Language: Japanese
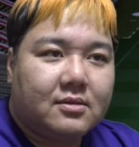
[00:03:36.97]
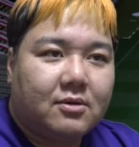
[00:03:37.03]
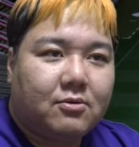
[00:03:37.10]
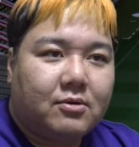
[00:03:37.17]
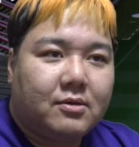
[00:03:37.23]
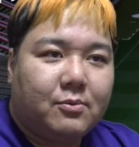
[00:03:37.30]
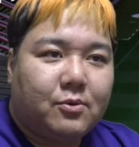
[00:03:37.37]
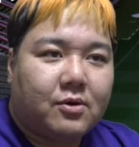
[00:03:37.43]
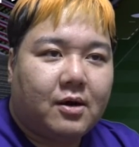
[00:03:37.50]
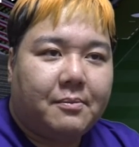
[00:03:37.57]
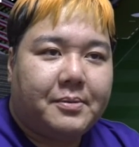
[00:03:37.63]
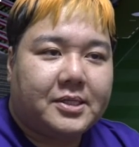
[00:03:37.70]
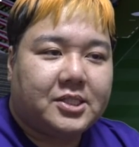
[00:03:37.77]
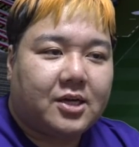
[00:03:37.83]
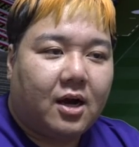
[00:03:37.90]
これでもう完
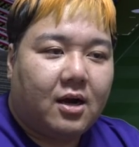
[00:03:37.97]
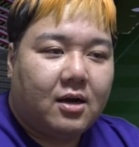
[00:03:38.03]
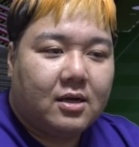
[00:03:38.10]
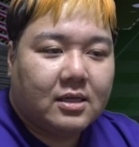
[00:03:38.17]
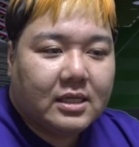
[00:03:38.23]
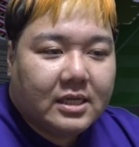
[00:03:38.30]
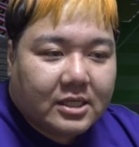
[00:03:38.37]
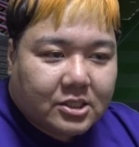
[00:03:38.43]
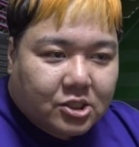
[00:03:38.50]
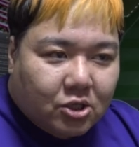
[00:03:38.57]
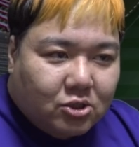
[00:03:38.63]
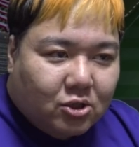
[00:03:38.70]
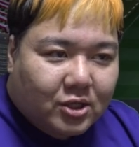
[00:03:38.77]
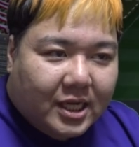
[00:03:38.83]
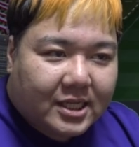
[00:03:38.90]
璧じゃん。
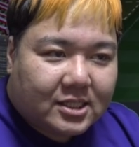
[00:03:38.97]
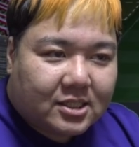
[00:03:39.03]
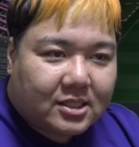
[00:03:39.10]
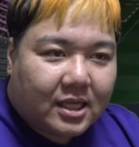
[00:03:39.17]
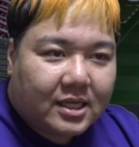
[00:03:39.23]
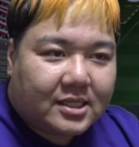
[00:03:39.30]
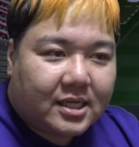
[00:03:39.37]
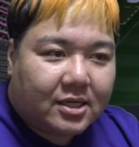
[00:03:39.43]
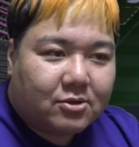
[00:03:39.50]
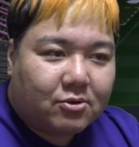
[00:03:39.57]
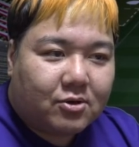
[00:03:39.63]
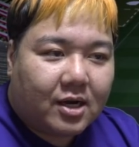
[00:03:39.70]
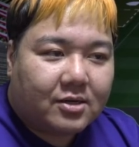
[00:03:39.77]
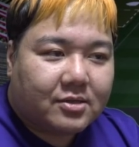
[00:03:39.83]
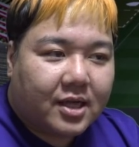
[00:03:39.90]
ちょっと削っていきたいと
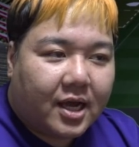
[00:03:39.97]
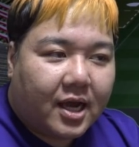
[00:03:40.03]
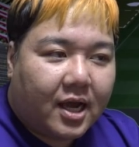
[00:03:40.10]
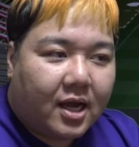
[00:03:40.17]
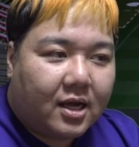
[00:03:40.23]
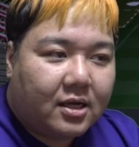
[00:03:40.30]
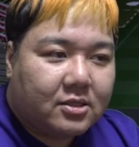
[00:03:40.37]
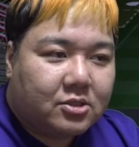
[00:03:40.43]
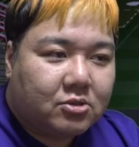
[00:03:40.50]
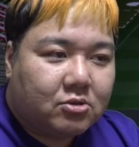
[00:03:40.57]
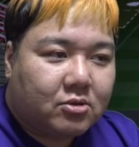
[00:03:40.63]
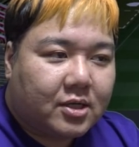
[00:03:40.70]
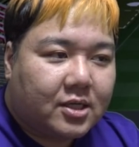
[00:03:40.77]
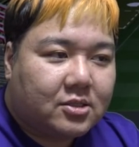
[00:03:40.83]
ころあるね。どう